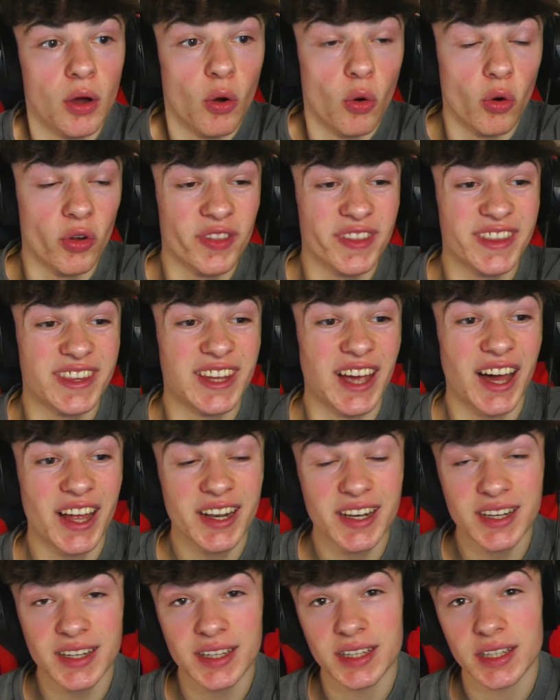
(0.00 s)
Und
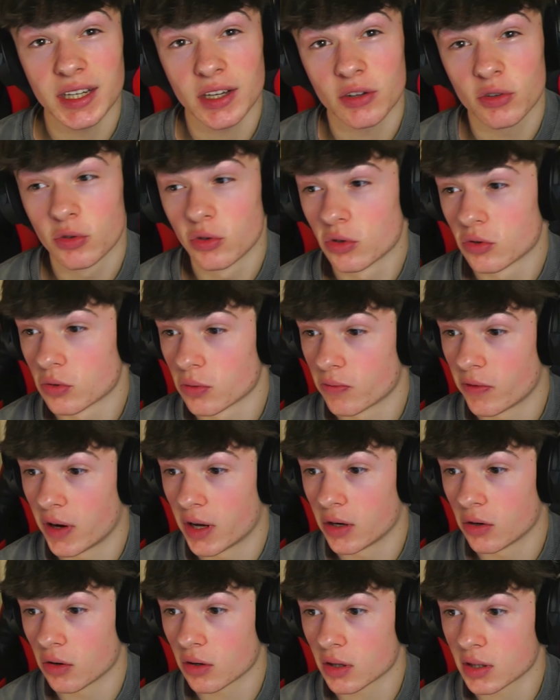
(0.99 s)
dann in der Q-Group
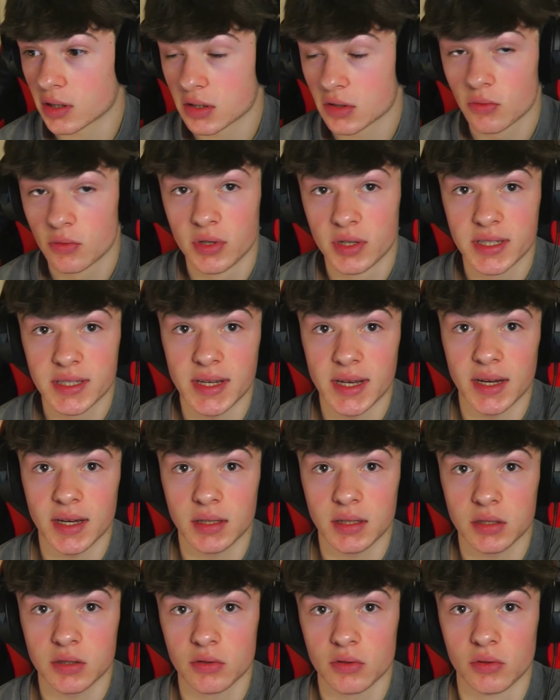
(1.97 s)
waren noch ganz coole
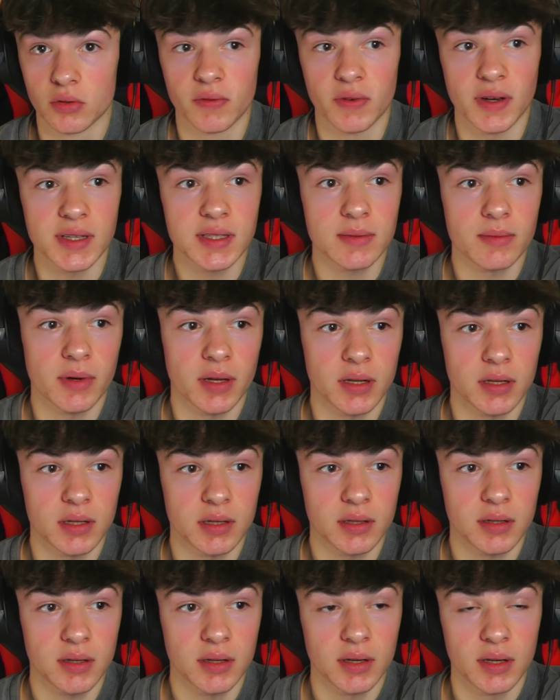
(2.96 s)
Sachen, so was
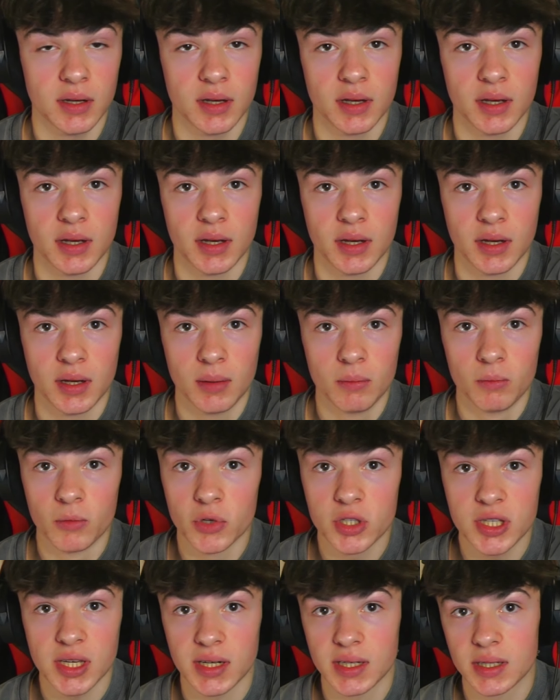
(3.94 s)
man
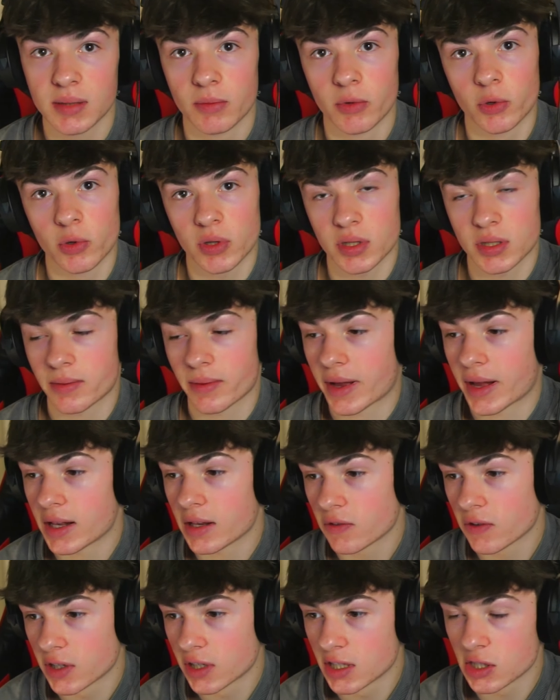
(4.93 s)
muss ja nicht immer nur, dass man
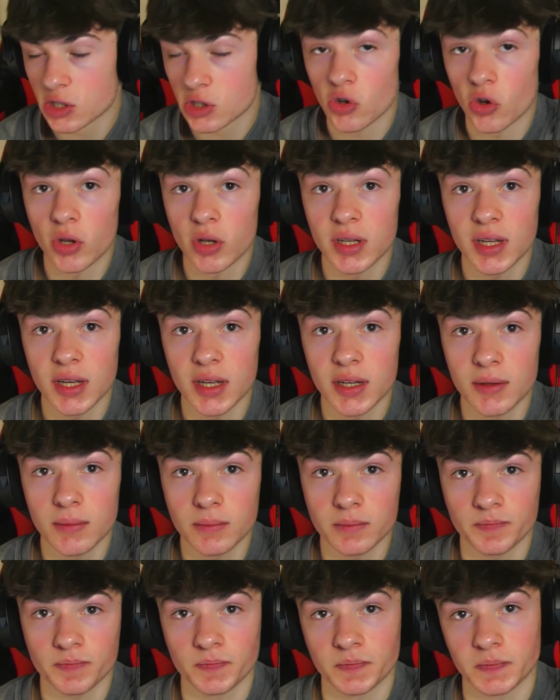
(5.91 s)
Geld verdient,
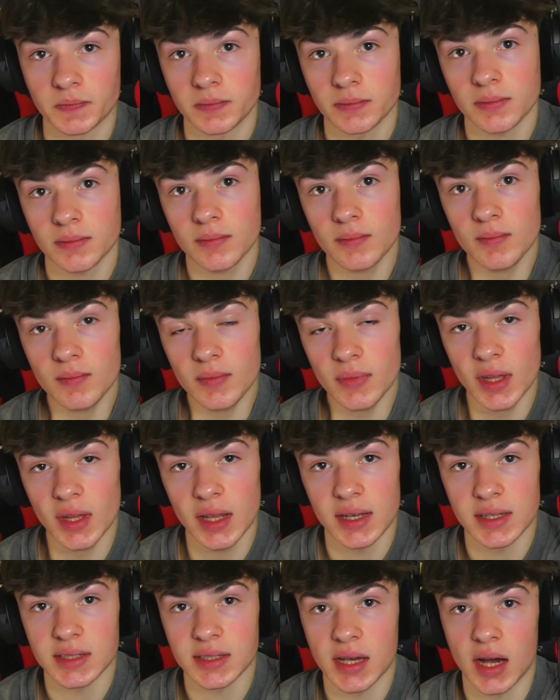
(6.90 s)
sondern
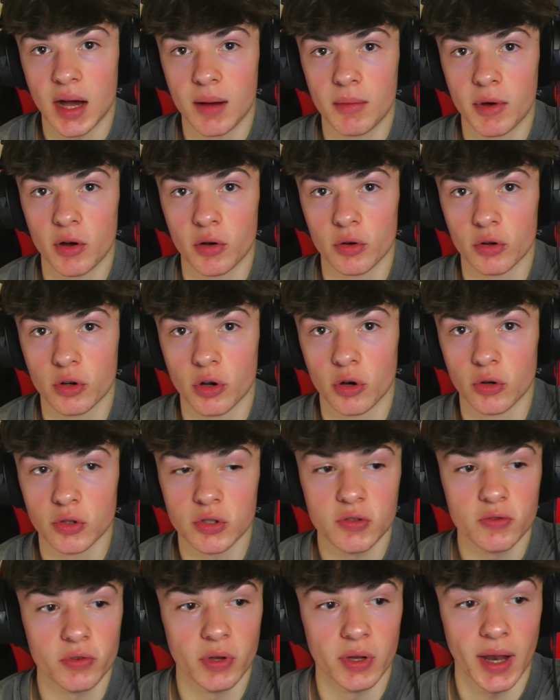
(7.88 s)
es kamen auch
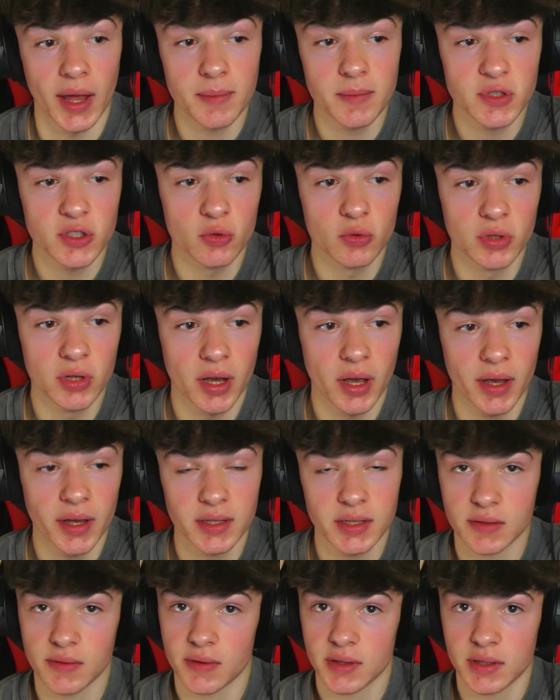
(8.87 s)
Codes für Lime-Scooter rein.
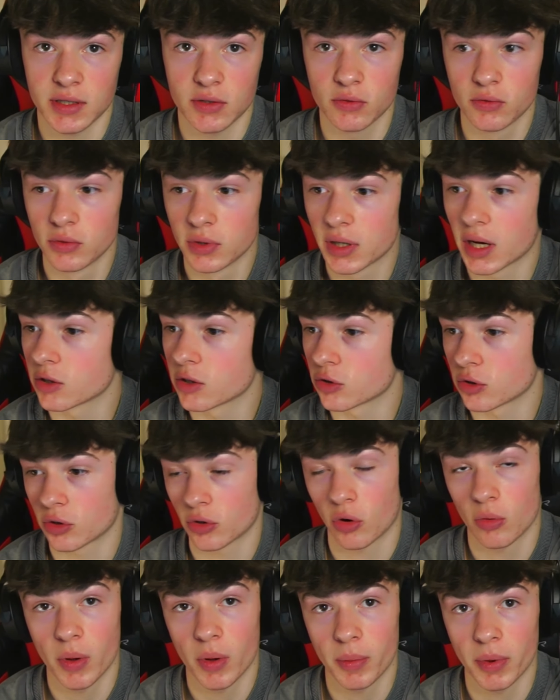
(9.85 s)
Das war sehr cool. Kann ich
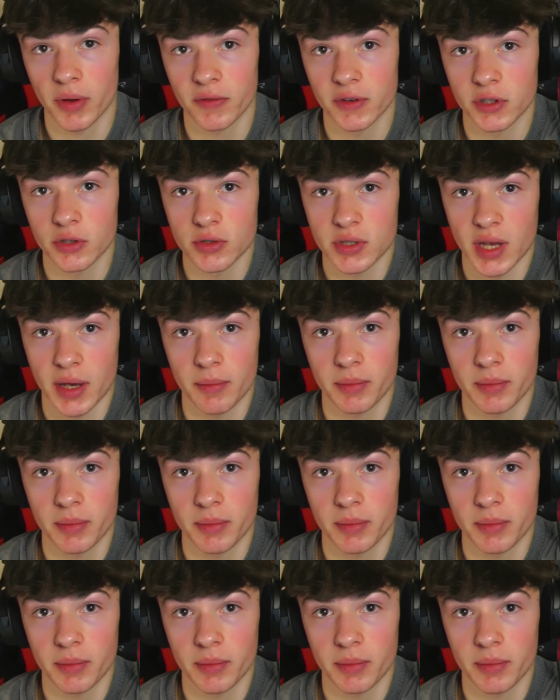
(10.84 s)
euch auch mal ein paar Videos